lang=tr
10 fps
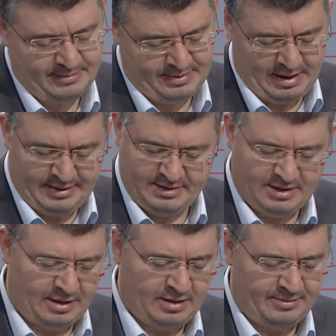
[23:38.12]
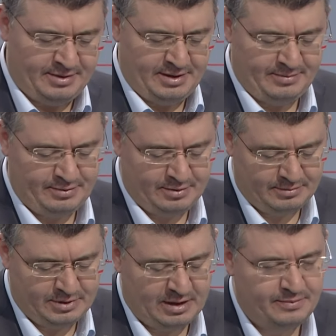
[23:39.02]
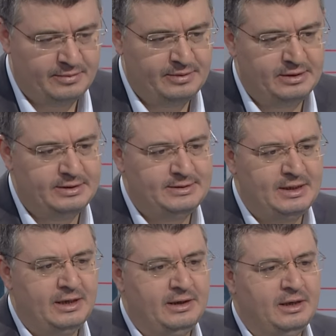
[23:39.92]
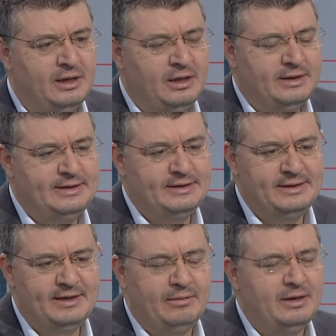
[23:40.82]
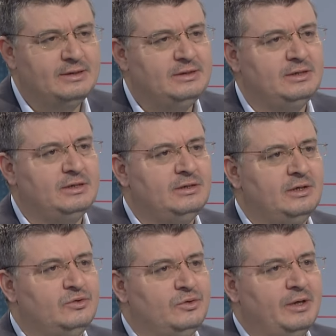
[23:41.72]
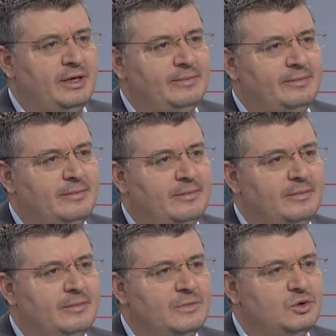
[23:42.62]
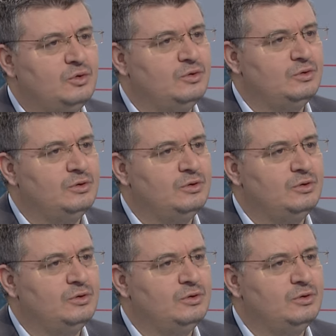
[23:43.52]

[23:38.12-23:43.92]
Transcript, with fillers: Yani endişe anlamında da bunu şey yapabiliriz. Yani girdik ama nasıl çıkacağız oradan sorusu.